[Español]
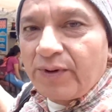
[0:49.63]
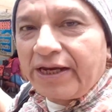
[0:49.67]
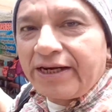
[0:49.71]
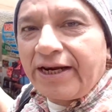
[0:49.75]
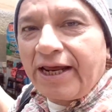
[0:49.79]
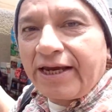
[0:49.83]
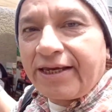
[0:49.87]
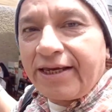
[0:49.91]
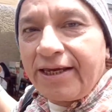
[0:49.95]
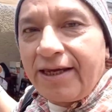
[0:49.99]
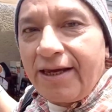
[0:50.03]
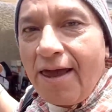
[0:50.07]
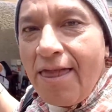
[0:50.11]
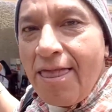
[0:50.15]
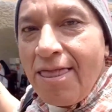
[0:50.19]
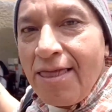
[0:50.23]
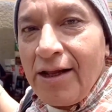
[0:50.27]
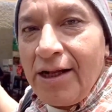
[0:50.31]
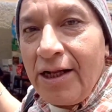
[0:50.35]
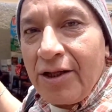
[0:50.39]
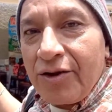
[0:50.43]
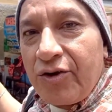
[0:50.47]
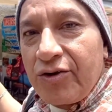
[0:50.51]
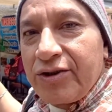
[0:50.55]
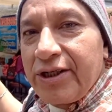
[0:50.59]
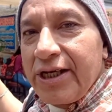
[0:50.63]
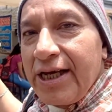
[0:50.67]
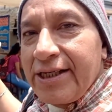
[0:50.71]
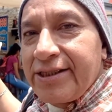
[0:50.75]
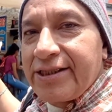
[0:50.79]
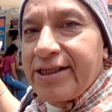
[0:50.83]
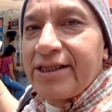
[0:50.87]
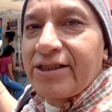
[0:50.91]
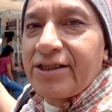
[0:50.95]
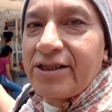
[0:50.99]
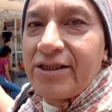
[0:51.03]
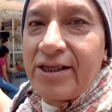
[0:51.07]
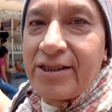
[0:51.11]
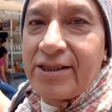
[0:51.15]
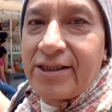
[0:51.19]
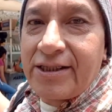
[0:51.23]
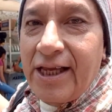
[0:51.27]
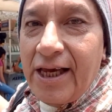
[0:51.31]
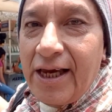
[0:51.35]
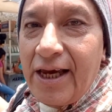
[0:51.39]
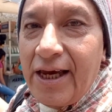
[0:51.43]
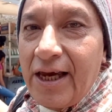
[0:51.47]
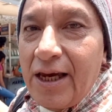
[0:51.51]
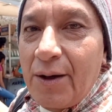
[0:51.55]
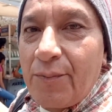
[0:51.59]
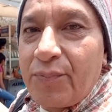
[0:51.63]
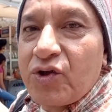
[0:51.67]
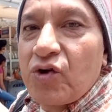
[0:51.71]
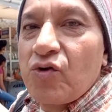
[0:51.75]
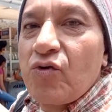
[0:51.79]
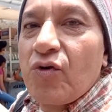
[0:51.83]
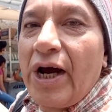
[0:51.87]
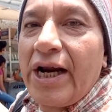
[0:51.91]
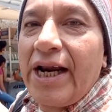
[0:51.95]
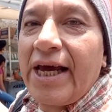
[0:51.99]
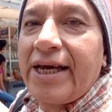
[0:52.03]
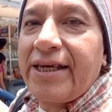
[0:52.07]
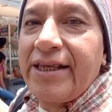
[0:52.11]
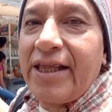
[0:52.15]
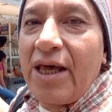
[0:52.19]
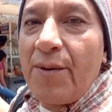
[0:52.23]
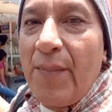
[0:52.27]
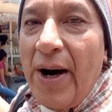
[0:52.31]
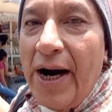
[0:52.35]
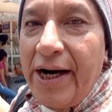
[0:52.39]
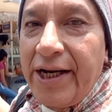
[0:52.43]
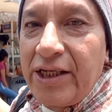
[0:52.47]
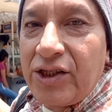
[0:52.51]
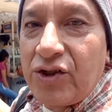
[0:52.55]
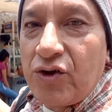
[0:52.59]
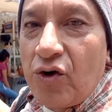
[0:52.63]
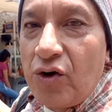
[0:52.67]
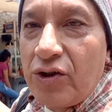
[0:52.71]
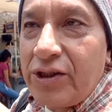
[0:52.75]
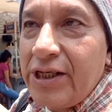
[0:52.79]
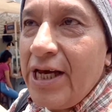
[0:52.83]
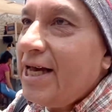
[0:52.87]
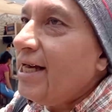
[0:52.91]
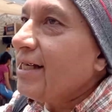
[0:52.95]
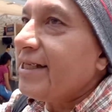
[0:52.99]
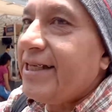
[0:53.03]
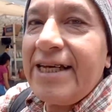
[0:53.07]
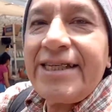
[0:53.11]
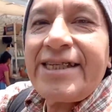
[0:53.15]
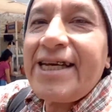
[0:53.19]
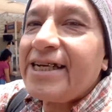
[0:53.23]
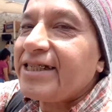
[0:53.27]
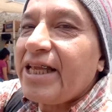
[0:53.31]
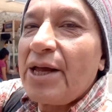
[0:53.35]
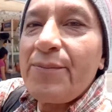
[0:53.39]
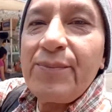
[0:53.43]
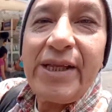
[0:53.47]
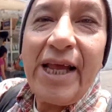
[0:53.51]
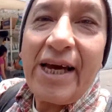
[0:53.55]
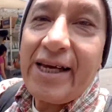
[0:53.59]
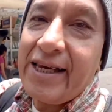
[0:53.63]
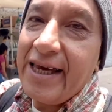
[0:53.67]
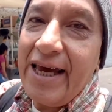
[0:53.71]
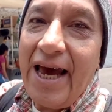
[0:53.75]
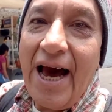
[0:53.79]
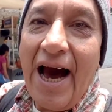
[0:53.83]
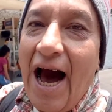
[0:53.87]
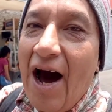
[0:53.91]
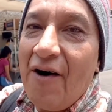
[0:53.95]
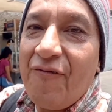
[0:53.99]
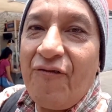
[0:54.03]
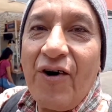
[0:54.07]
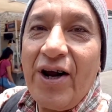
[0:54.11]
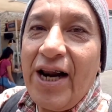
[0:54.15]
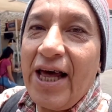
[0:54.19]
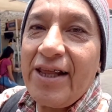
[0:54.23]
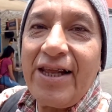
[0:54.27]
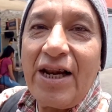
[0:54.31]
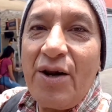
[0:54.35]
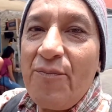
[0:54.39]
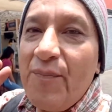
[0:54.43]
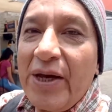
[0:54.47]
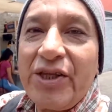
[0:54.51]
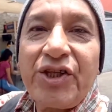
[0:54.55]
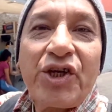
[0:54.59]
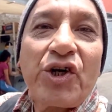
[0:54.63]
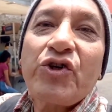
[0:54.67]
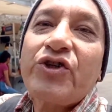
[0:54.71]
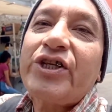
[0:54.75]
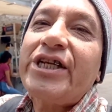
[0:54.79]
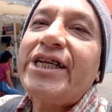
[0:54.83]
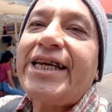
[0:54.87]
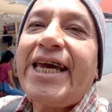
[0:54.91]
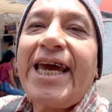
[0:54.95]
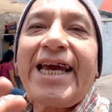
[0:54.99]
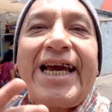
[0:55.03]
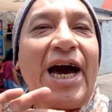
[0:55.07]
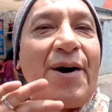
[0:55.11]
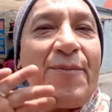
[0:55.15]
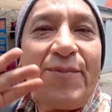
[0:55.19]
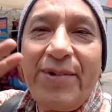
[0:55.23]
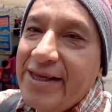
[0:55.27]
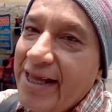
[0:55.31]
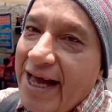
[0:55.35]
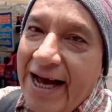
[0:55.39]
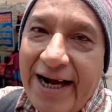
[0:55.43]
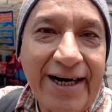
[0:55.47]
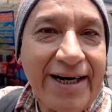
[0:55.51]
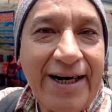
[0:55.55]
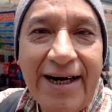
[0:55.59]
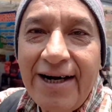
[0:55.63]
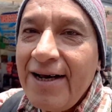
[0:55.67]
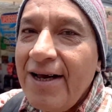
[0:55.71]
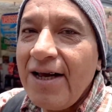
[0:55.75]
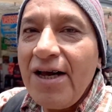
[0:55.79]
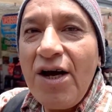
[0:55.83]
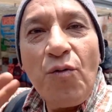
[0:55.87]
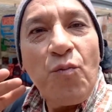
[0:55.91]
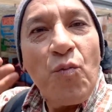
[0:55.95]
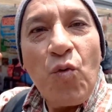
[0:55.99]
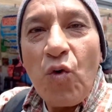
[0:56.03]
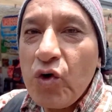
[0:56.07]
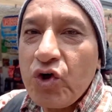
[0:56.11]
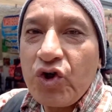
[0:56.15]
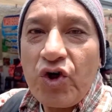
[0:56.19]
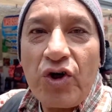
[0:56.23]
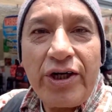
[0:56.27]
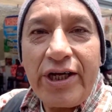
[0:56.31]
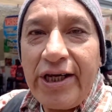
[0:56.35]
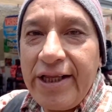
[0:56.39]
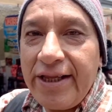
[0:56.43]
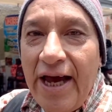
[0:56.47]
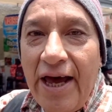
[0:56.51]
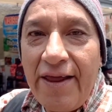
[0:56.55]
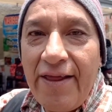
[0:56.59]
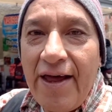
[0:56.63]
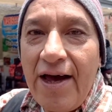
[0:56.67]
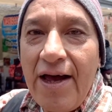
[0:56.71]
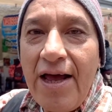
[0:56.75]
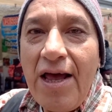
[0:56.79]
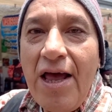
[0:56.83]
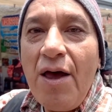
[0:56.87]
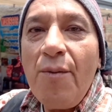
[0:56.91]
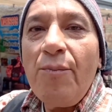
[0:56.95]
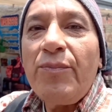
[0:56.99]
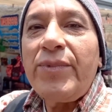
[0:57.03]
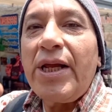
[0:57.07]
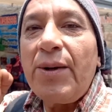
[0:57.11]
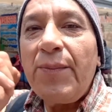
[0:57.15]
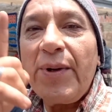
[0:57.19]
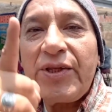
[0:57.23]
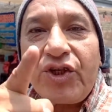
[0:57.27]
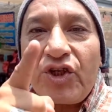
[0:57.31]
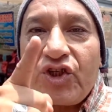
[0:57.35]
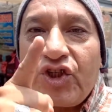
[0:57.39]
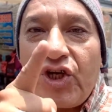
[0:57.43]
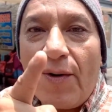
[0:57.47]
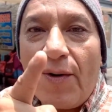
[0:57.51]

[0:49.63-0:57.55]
vean aquí, entonces, este es este, pues, un lugar aquí de mariscos. Está exactamente aquí afuera del metro, no tiene que caminar mucho ni nada del metro